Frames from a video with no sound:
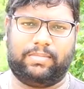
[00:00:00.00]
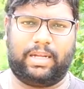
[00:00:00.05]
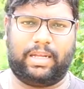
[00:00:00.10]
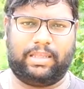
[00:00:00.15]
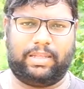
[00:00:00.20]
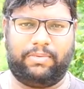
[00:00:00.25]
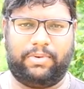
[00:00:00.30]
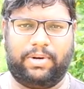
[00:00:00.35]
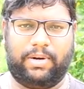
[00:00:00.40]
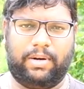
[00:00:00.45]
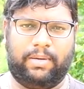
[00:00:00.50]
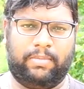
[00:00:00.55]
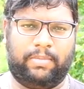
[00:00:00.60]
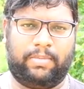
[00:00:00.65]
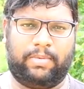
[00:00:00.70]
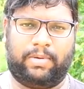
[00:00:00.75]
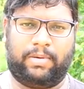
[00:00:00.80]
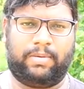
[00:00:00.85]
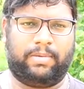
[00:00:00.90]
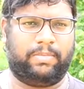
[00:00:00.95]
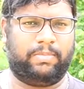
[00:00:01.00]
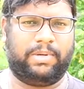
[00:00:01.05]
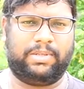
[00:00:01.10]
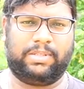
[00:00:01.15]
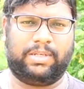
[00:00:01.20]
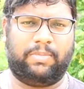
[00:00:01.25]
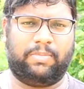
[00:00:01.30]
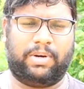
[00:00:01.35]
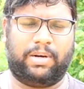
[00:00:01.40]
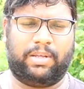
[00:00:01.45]
அந்த வீடியோவில்
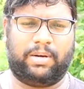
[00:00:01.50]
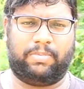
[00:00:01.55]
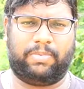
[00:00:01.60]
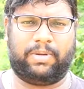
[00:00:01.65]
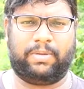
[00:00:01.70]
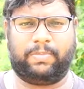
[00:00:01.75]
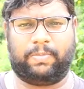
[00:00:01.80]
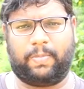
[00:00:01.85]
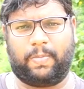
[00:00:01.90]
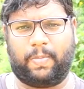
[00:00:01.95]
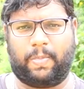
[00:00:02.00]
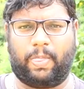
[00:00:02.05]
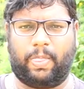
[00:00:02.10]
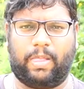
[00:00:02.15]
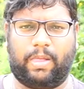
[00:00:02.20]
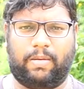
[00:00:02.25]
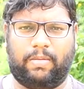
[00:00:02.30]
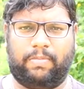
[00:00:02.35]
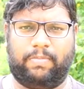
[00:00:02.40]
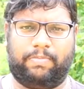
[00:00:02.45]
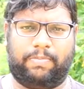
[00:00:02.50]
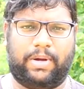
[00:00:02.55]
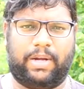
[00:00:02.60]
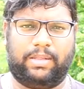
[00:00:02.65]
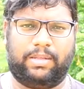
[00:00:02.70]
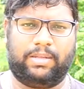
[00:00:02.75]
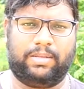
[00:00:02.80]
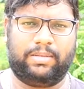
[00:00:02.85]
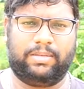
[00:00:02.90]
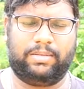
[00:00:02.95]
மென்ஷன் பண்ணியிருப்பேன்
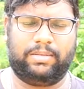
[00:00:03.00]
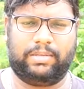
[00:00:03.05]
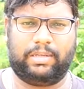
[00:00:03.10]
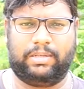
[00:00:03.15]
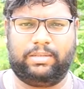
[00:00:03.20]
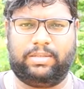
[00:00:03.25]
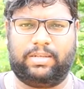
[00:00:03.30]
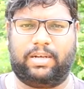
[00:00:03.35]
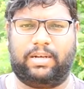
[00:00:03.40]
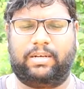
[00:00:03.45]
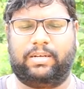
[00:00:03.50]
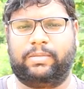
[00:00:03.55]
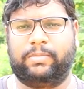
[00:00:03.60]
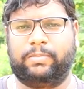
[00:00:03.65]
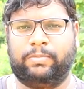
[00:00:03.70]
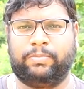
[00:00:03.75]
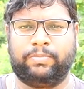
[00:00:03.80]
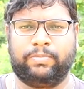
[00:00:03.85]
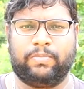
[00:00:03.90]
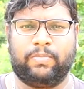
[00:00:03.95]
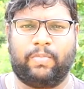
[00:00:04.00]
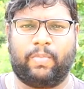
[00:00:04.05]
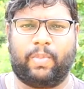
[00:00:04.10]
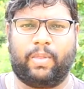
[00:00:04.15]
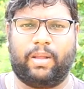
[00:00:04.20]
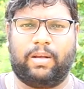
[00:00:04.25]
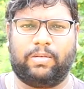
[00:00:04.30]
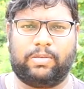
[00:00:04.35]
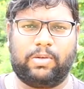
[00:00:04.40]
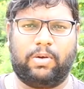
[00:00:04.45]
பார்த்து தெரிஞ்சுக்கோங்க
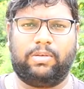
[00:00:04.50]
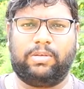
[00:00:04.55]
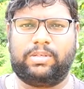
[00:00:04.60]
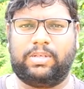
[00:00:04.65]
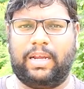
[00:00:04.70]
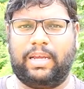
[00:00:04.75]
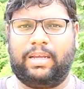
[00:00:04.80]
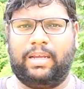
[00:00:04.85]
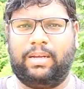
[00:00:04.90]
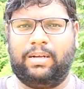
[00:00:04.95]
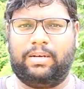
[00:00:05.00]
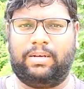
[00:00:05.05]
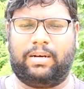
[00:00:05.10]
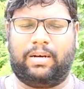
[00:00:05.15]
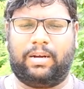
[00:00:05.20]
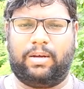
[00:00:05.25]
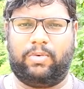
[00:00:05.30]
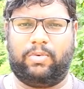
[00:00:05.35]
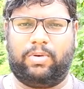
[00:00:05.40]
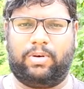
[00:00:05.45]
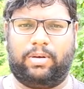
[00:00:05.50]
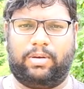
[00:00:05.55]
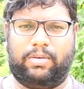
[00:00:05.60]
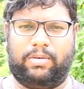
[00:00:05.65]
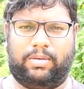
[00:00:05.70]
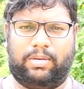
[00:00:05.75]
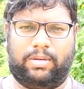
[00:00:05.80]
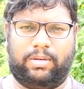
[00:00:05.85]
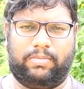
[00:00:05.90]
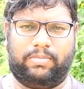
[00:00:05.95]
ஸோ ஸ்னேக்கிங்கிற ஒரு
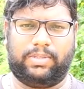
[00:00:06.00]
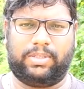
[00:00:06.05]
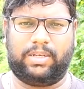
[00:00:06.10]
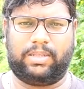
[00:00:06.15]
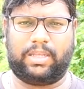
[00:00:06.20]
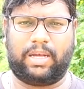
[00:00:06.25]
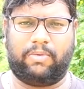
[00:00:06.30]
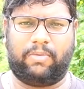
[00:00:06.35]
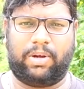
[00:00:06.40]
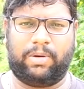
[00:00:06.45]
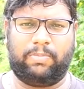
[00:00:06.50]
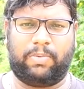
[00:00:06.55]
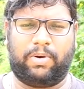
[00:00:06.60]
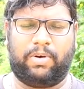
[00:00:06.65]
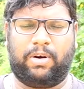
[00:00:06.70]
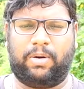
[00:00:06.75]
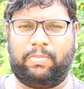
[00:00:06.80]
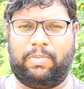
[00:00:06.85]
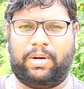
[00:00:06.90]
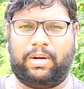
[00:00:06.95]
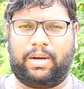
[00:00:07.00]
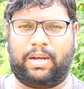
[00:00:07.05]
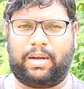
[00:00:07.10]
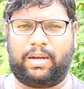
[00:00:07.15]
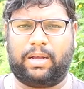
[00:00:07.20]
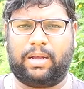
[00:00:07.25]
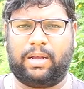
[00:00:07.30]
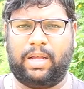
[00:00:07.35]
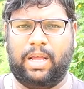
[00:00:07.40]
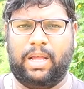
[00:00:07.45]
விஷயத்தை அவாய்ட் பண்ணணும்
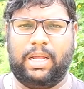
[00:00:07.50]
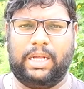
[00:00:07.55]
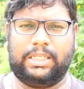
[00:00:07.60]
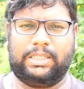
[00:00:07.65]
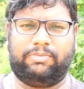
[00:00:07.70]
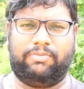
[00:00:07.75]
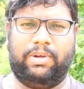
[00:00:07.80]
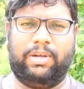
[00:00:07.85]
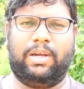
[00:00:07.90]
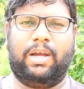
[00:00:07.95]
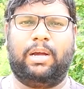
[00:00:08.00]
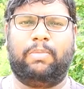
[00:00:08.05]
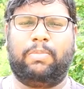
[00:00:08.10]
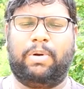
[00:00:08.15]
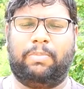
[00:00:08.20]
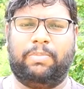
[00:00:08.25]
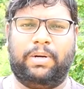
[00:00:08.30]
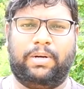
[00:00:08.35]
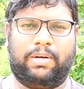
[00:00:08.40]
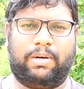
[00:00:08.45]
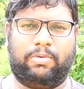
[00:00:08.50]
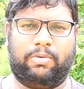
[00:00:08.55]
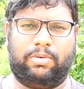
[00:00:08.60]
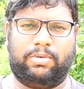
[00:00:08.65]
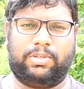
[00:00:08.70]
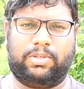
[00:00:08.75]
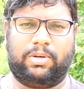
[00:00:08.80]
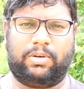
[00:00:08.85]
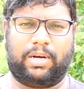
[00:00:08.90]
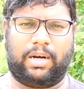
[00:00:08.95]
அப்படின்னாக்கா ஸ்விங் ஆம் அப்படின்ற ஒரு
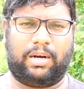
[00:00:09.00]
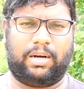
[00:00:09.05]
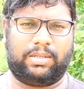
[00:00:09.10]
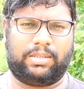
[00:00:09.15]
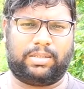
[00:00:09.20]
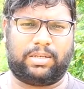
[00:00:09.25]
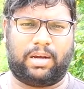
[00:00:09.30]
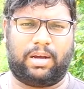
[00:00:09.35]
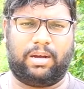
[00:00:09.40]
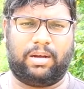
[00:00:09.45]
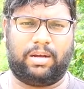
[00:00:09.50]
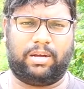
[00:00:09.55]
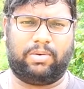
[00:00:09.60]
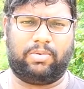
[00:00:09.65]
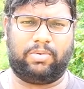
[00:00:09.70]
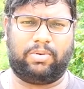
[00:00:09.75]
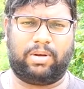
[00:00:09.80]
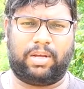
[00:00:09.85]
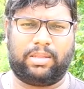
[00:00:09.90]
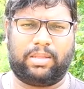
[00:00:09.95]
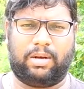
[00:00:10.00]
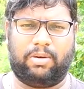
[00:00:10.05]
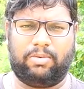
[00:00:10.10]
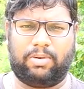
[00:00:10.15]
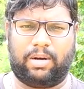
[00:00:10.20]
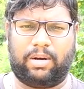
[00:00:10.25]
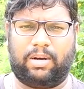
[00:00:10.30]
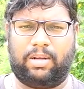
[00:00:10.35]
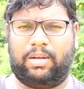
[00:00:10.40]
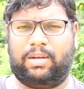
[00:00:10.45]
விஷயம் நல்லா ஸ்ட்ராங்காக இருக்கணும்
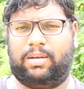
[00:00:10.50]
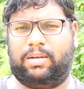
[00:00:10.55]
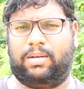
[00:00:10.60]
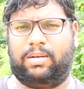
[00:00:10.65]
அந்தளவுக்கு நல்லா